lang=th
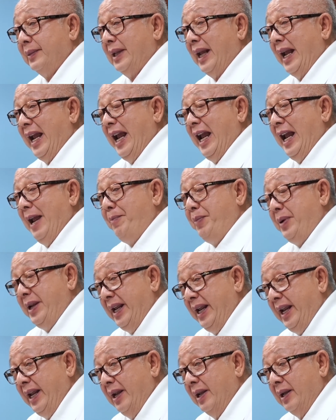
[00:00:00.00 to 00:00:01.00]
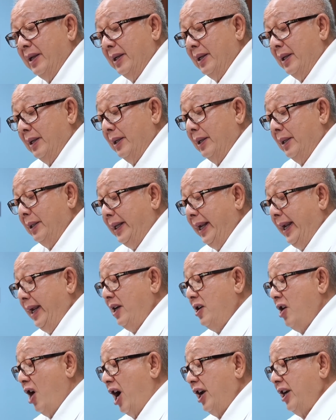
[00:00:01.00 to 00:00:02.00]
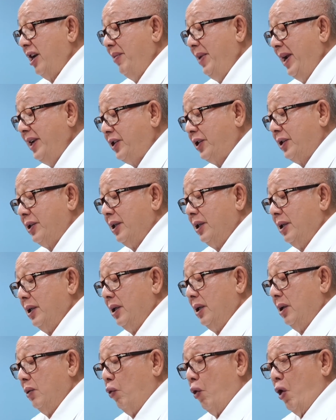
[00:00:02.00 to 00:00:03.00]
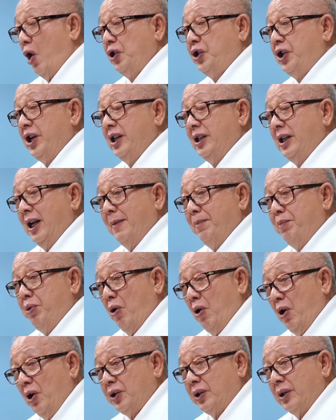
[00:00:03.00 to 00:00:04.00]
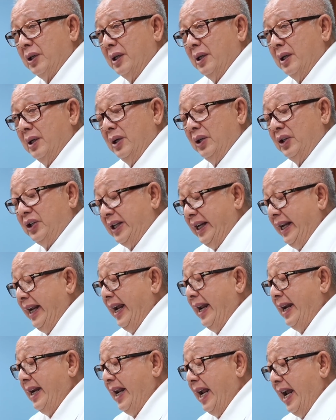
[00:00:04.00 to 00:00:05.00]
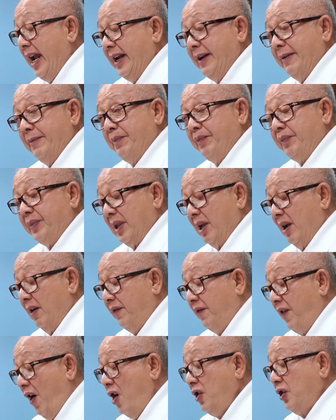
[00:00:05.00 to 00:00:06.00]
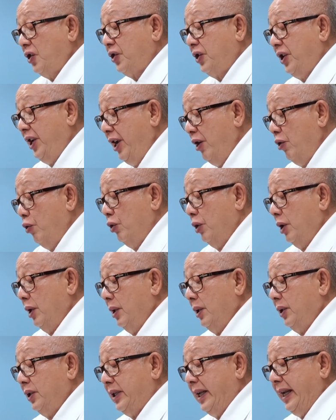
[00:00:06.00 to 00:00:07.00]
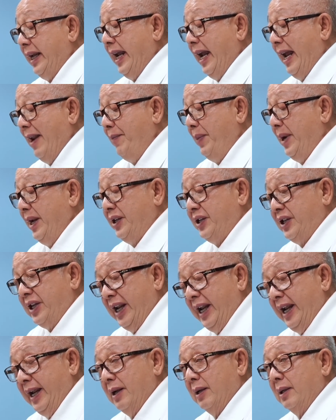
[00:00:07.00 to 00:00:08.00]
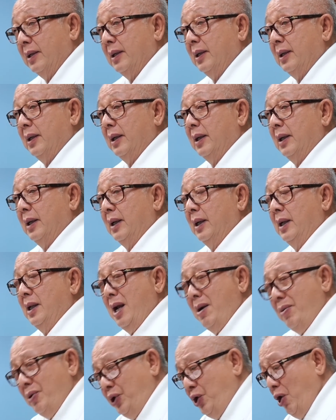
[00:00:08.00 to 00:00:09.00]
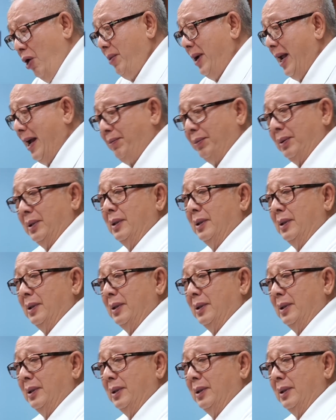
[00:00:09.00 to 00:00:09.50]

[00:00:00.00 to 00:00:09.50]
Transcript: เอ พี The Economist Washington Post ซี เอ็น เอ็นFox News ซี เอ็น บี ซี ท่านผู้ชมครับ